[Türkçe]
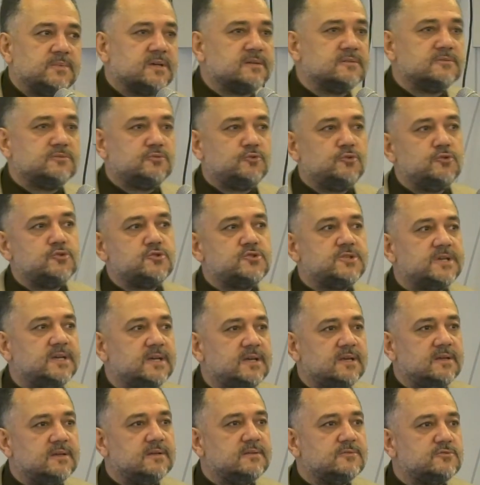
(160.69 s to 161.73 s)
Bakın
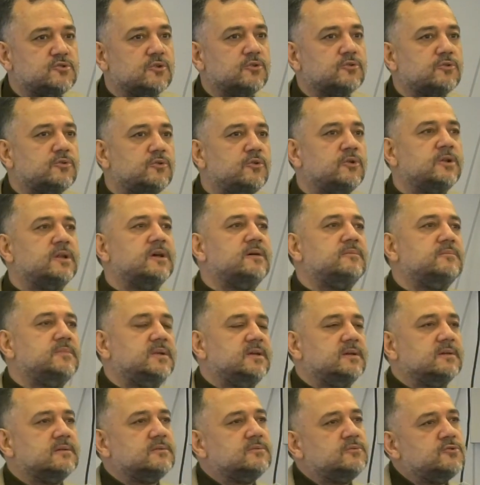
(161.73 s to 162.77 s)
Düzce çok
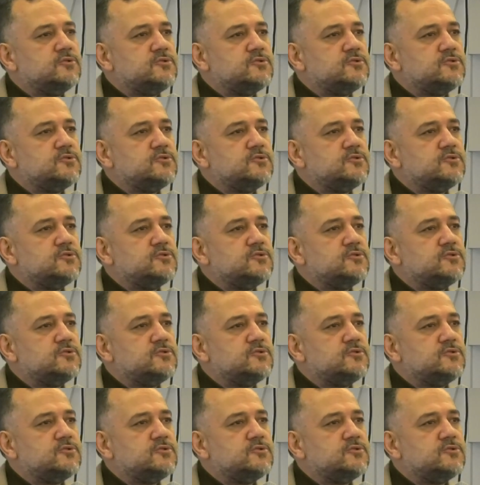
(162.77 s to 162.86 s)
önemli.